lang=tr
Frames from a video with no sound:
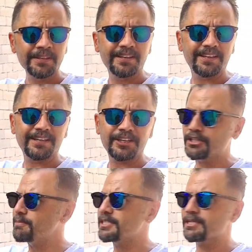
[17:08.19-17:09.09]
E,
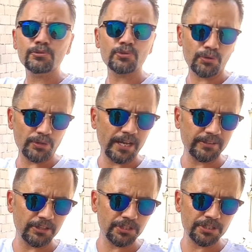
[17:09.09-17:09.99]
ikimizi bu çok
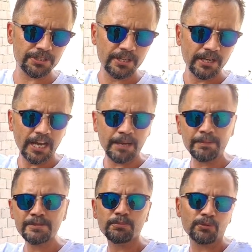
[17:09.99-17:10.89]
rahat taşır ama
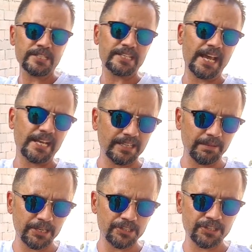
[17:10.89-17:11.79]
biz bununla seyahat
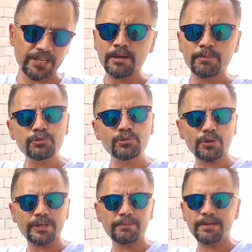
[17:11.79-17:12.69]
edemeyiz. Bu çok
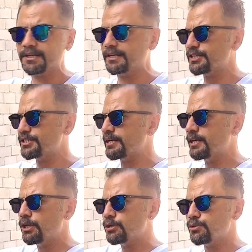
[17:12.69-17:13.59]
önemli arkadaşlar.
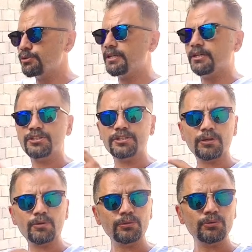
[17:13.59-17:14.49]
Çünkü içine
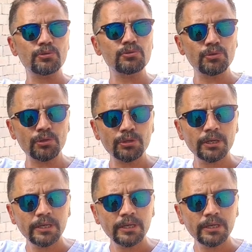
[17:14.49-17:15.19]
koyduğunuz yük